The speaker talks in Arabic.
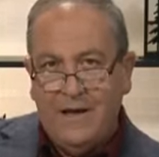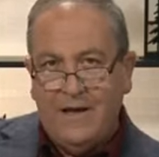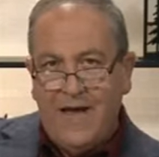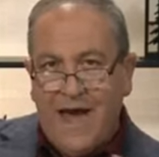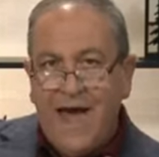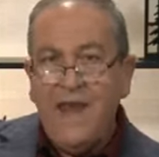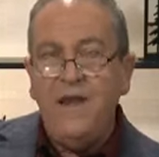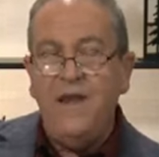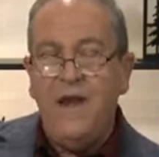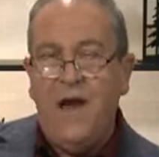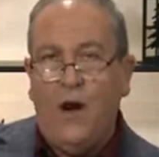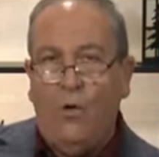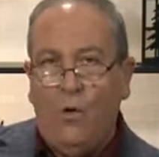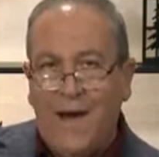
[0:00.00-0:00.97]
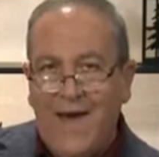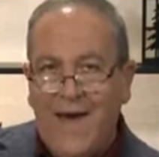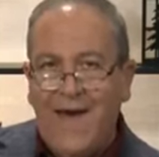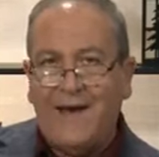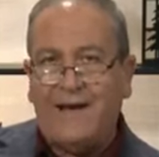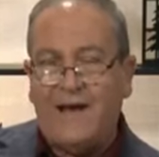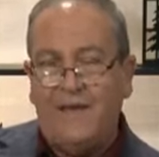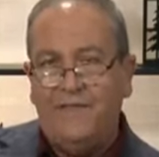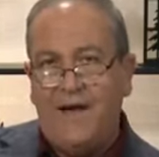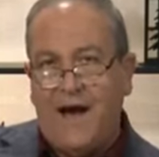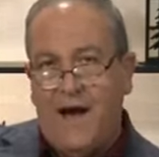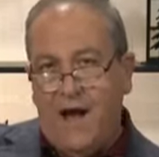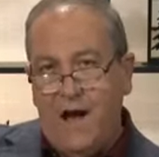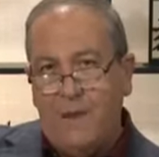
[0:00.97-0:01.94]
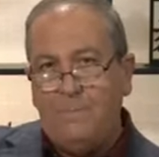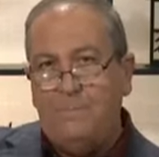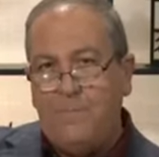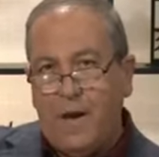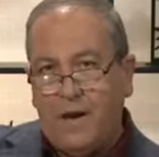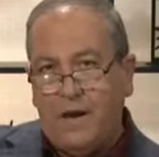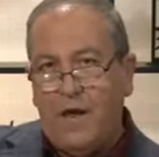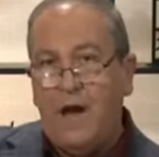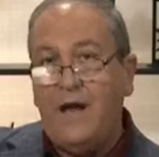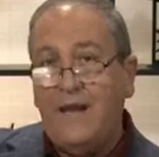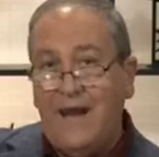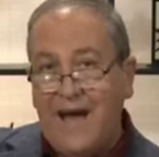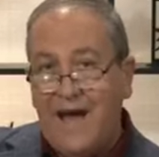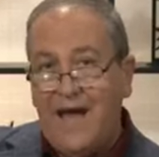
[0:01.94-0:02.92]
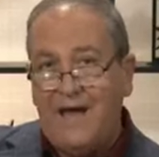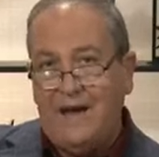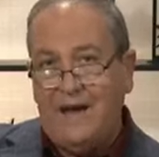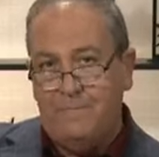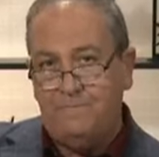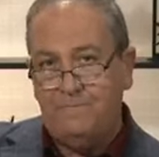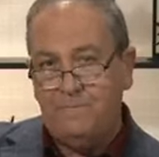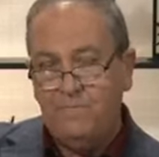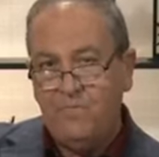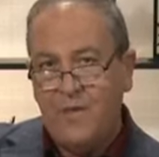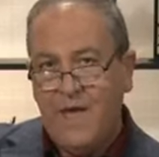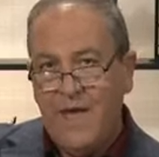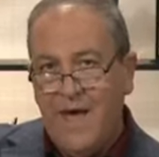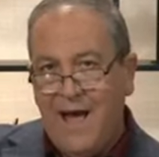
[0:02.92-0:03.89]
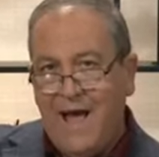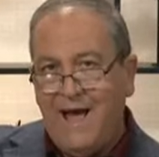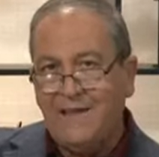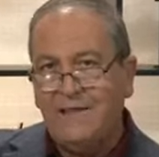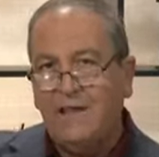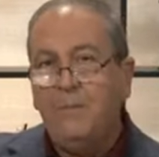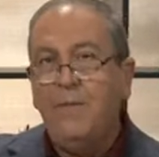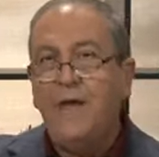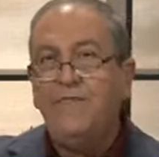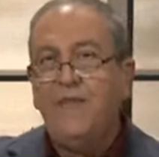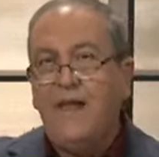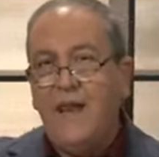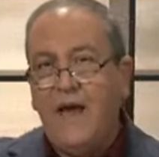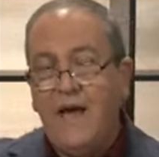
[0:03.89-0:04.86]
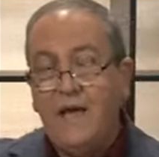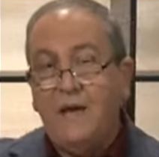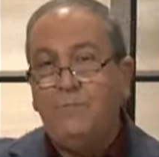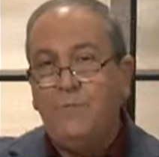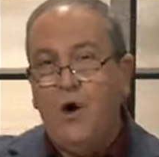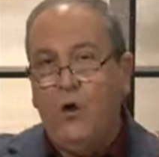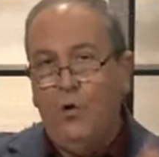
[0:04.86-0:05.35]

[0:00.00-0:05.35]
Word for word: لانه هكذا احب الله العالم حتى بذل ابنه